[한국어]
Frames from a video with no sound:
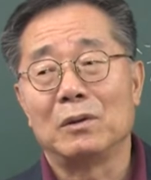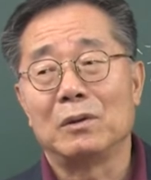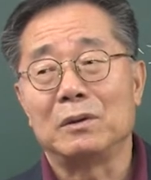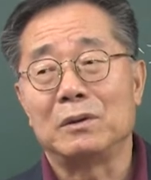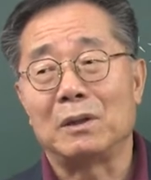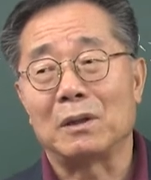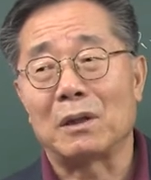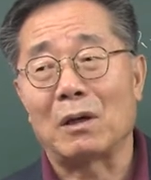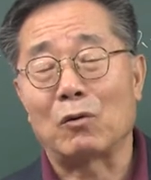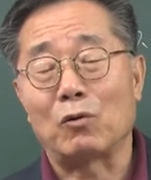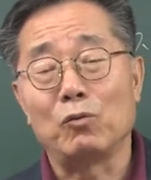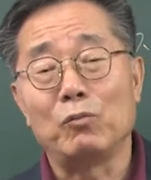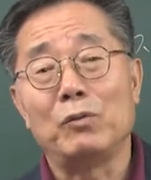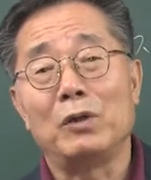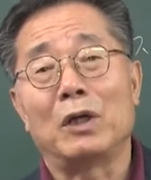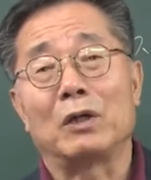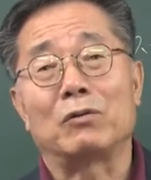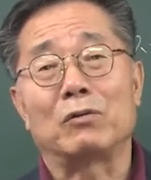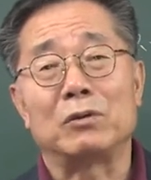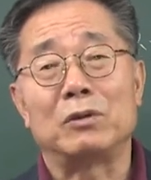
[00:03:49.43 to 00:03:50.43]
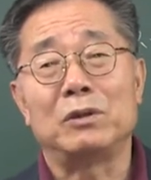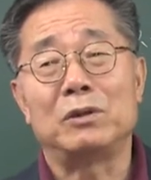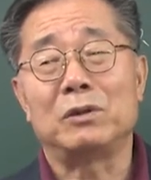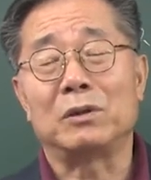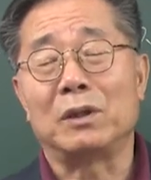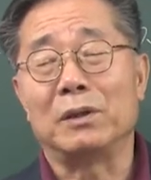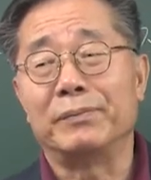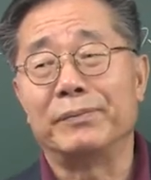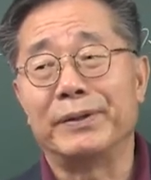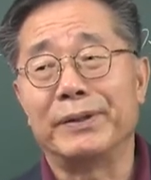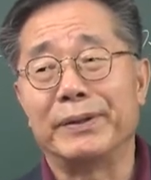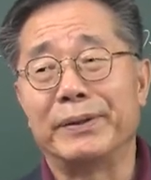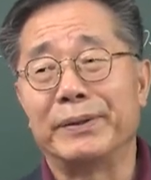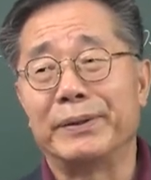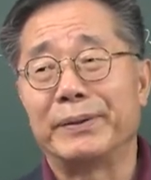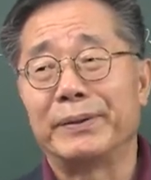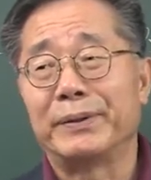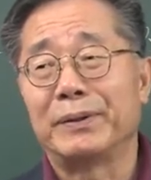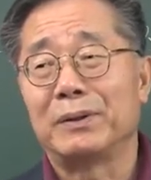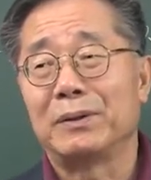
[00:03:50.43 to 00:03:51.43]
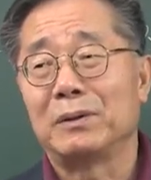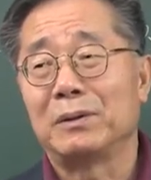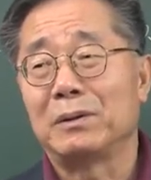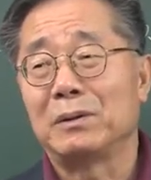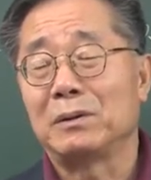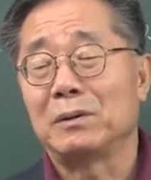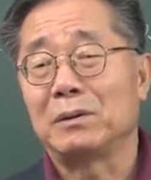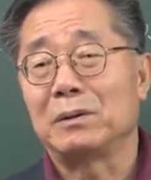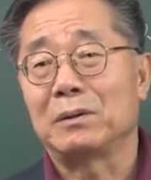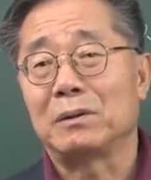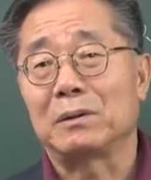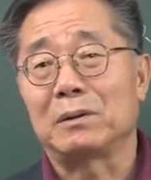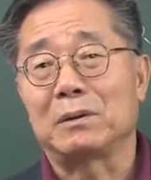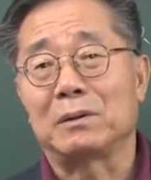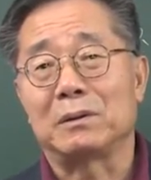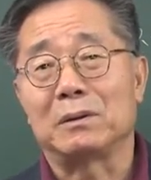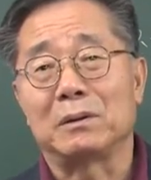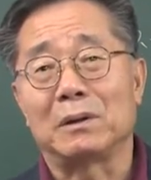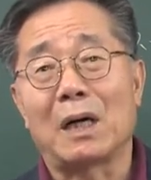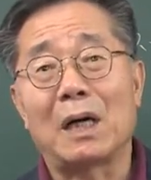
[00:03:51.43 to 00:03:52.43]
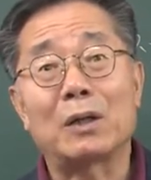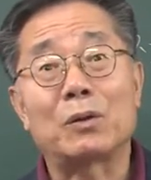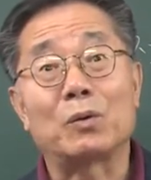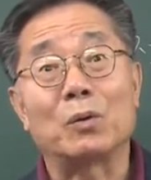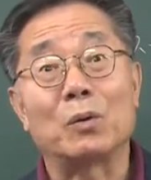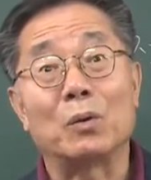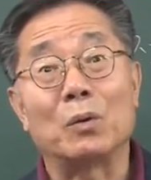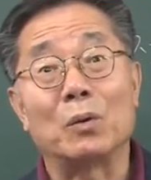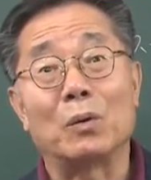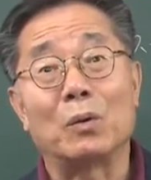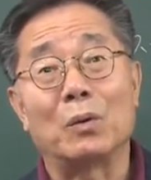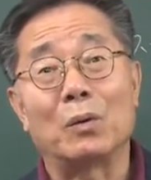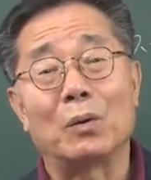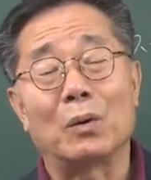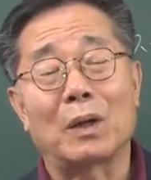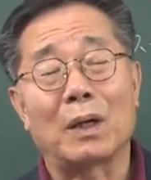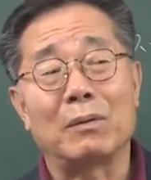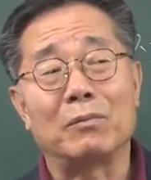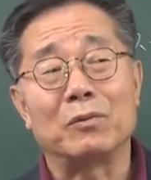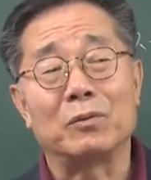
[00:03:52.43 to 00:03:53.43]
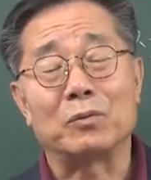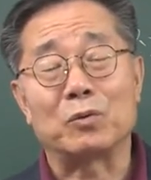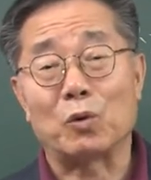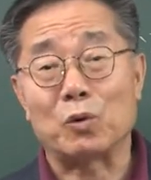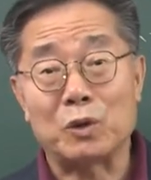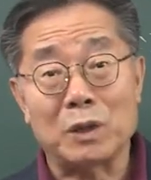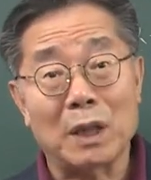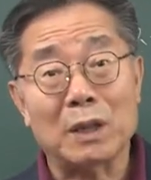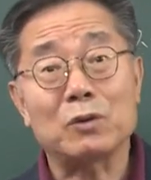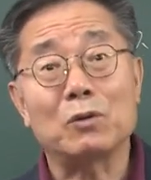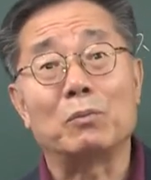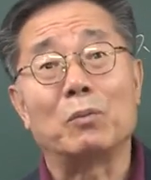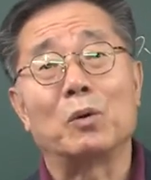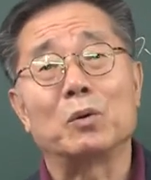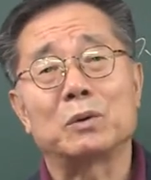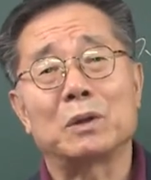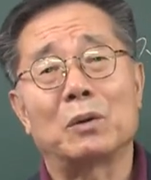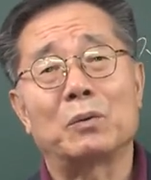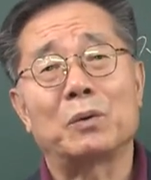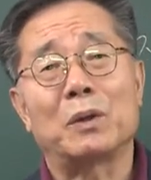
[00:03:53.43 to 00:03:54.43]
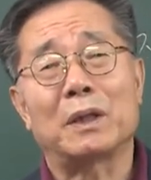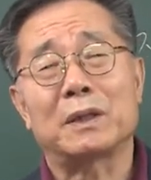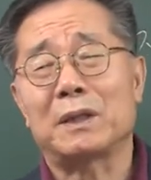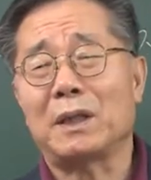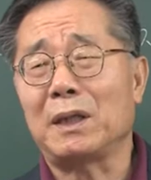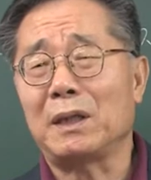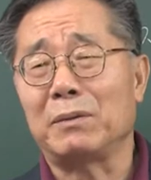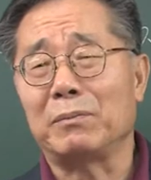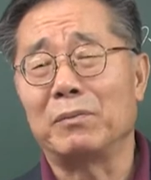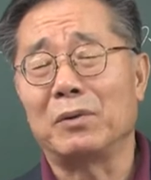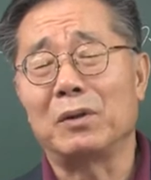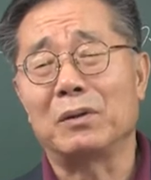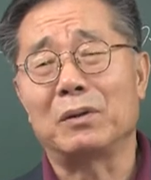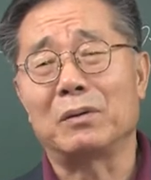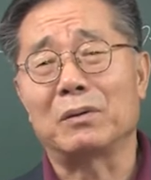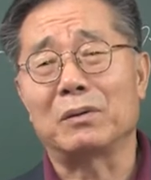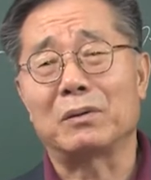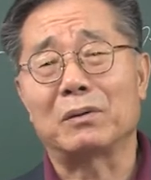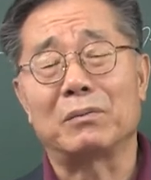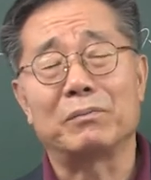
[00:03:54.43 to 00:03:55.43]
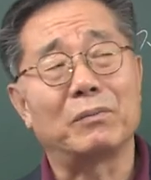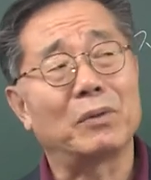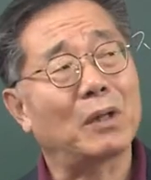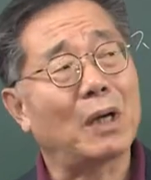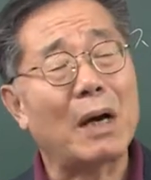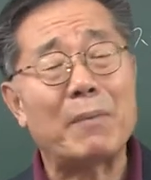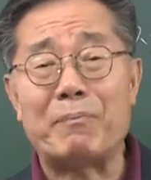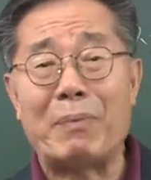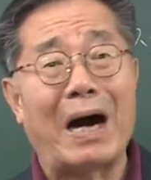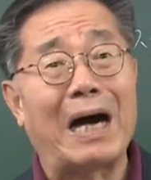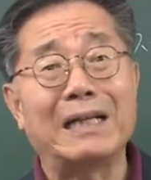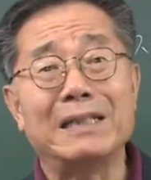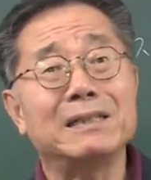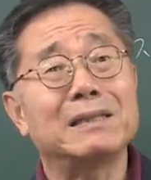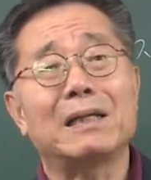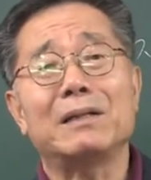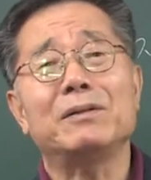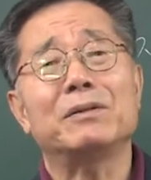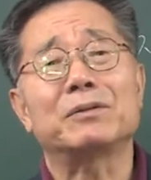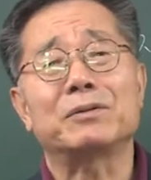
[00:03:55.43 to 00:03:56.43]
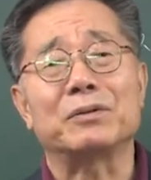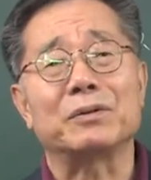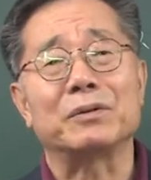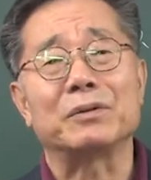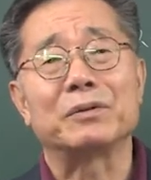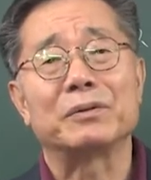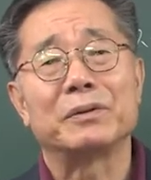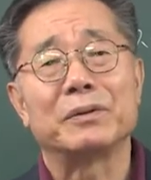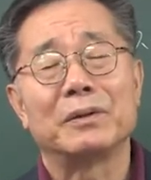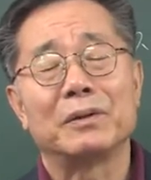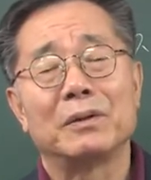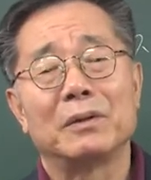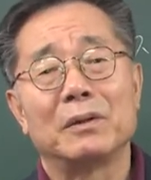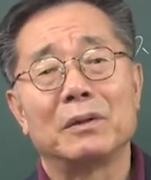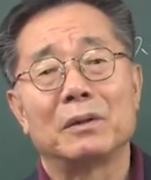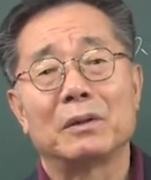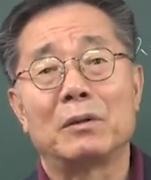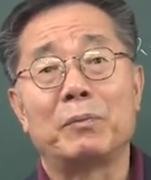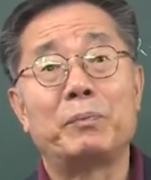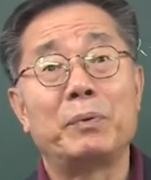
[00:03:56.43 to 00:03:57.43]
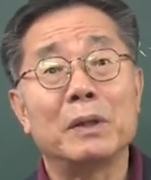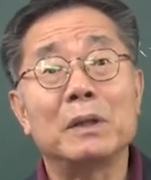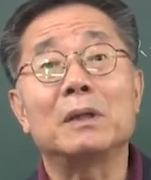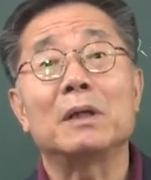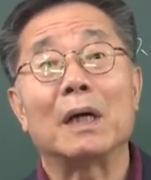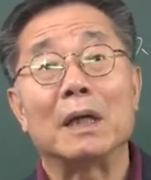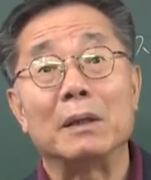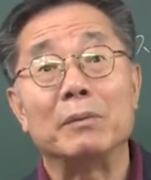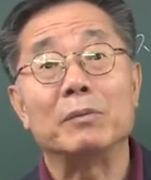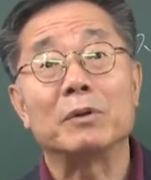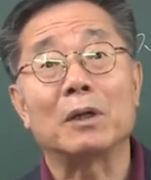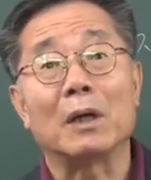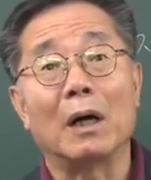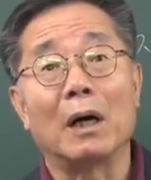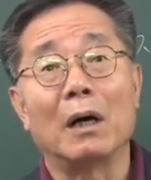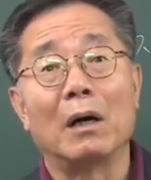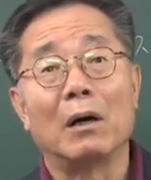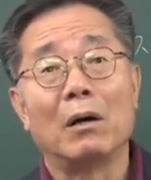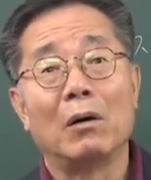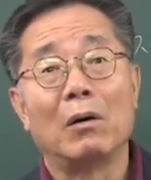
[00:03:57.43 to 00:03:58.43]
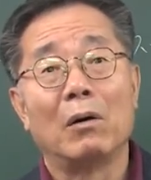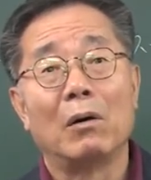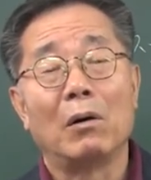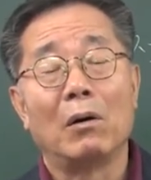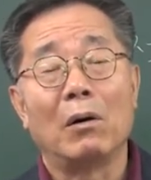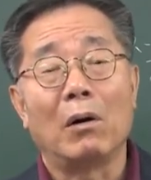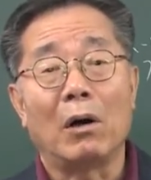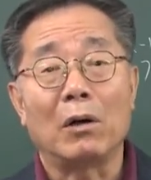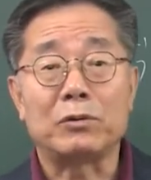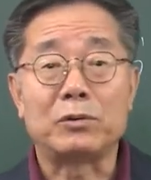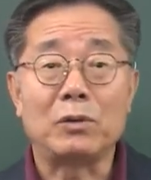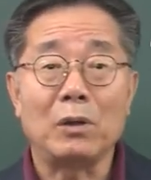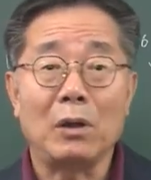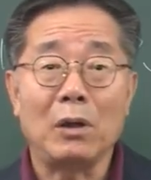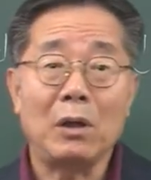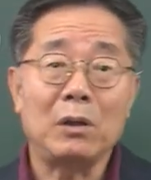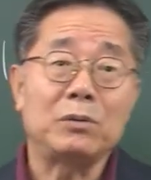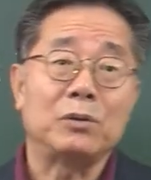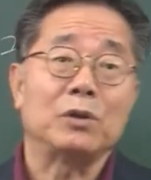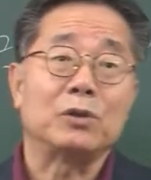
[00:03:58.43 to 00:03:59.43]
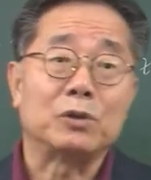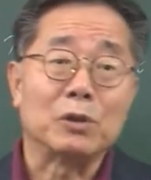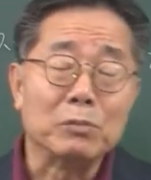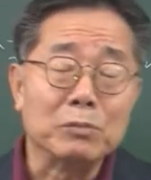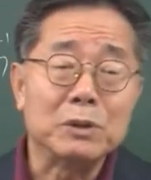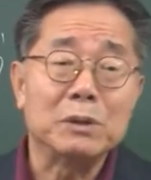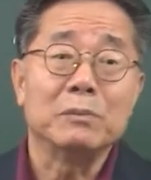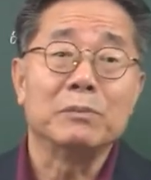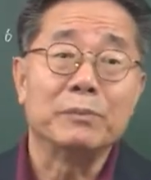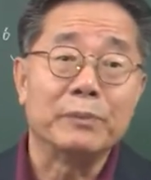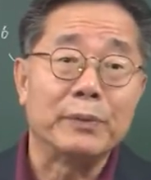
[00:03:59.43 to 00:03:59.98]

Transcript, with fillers: 제가 국민학교 시절에 뭐그 학교 가면 도시락도 못 사오는 학생이 뭐한반 뭐 이상이었어요. 그 비극 아닙니까? 아, 애들이 점심을